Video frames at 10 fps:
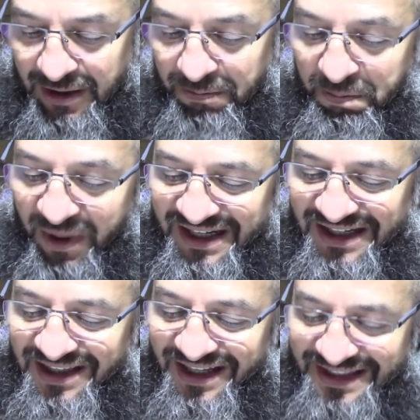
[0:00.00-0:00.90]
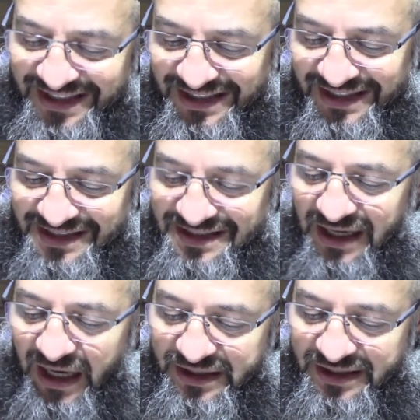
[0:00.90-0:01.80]
bakılanın
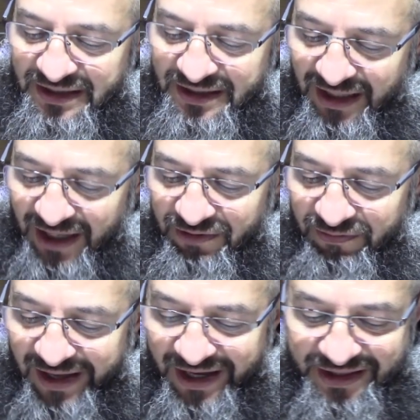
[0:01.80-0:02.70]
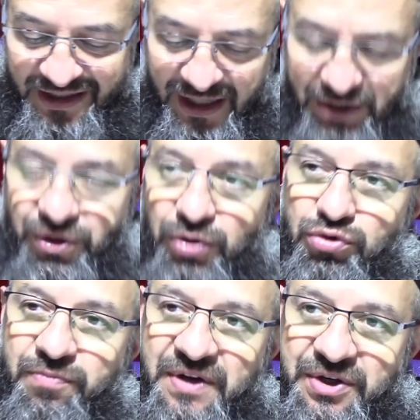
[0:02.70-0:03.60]
zatından verdiğine göre
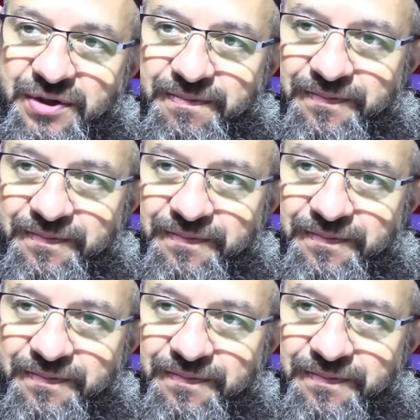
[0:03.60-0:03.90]
hüküm verir.